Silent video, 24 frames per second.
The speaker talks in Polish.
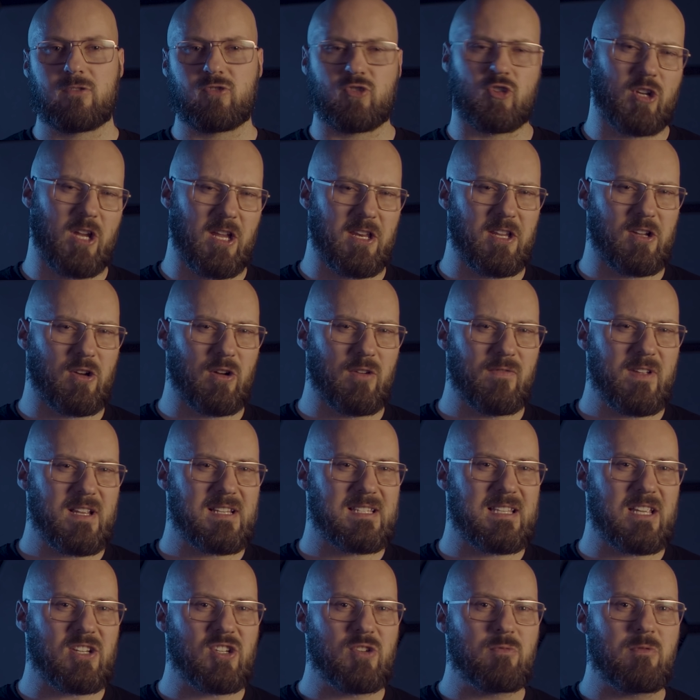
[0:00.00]
Czy kiedykolwiek
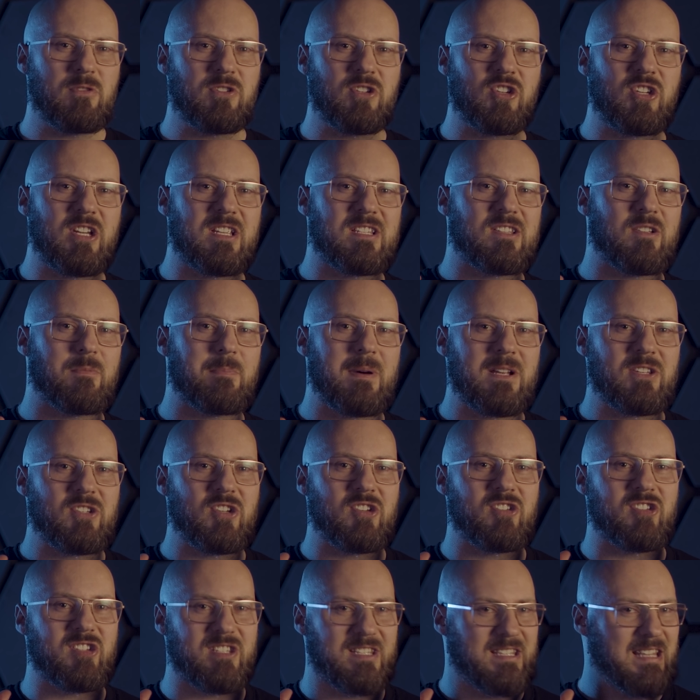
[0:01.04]
zdarzyło ci się
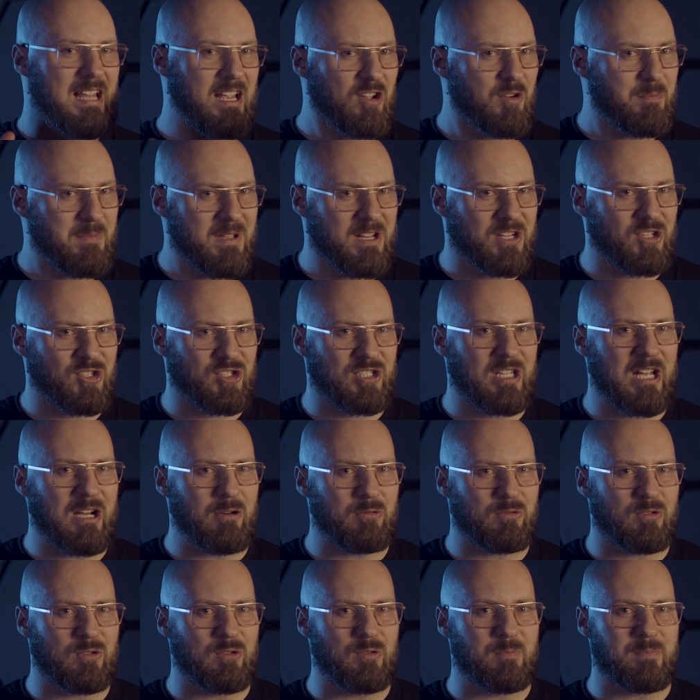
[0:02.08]
zobaczyć znajomy
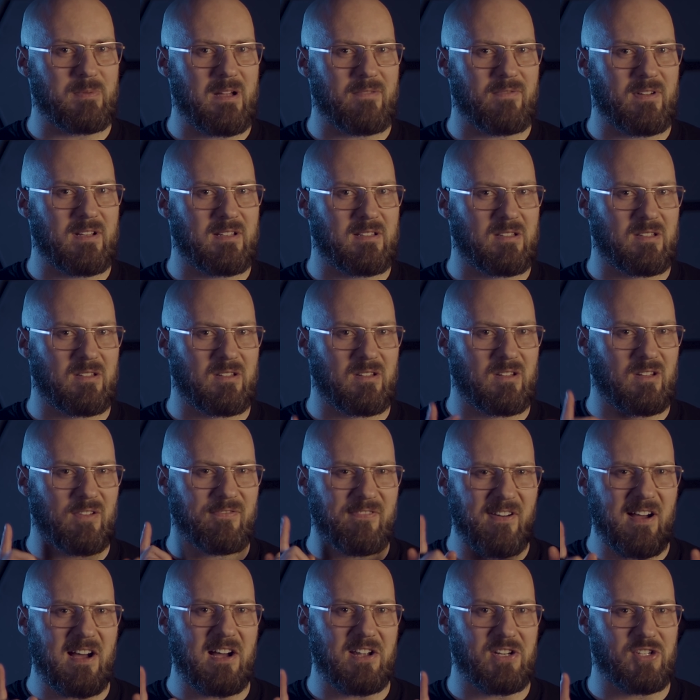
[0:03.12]
kształt lub nawet
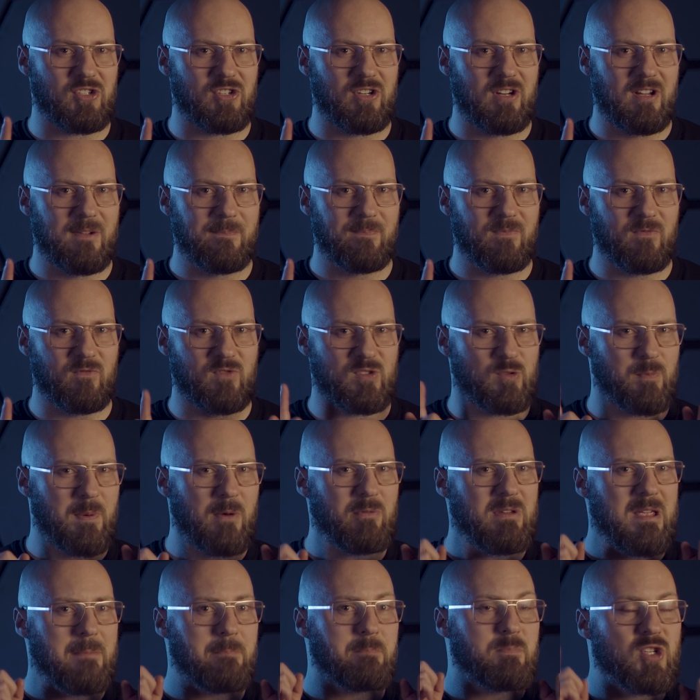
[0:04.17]
twarz w
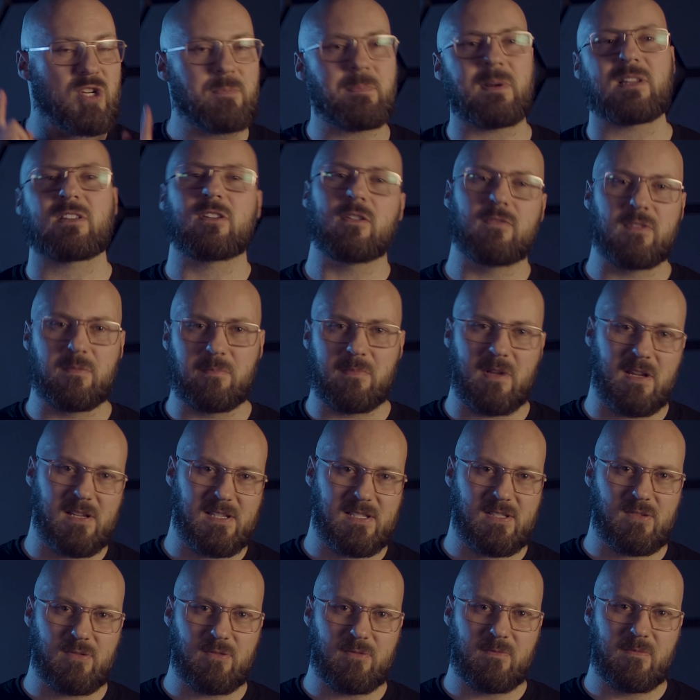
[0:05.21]
zupełnie przypadkowym
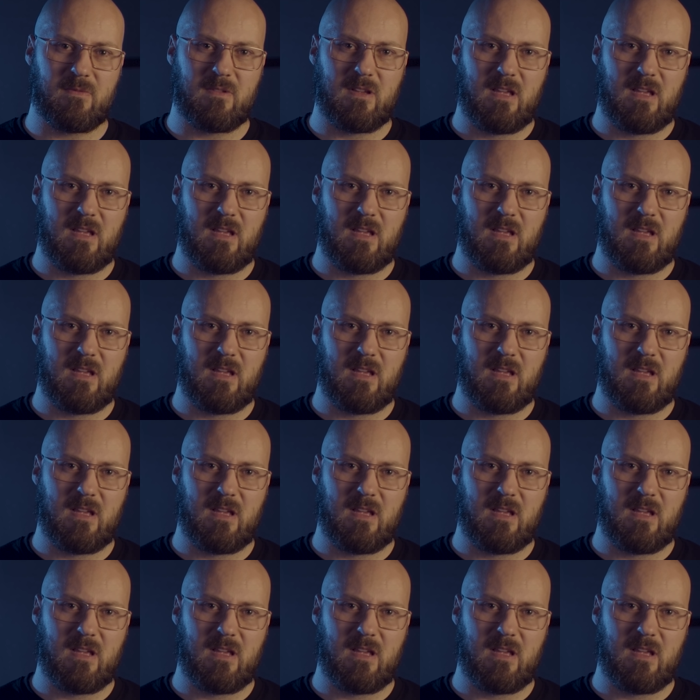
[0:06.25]
miejscu?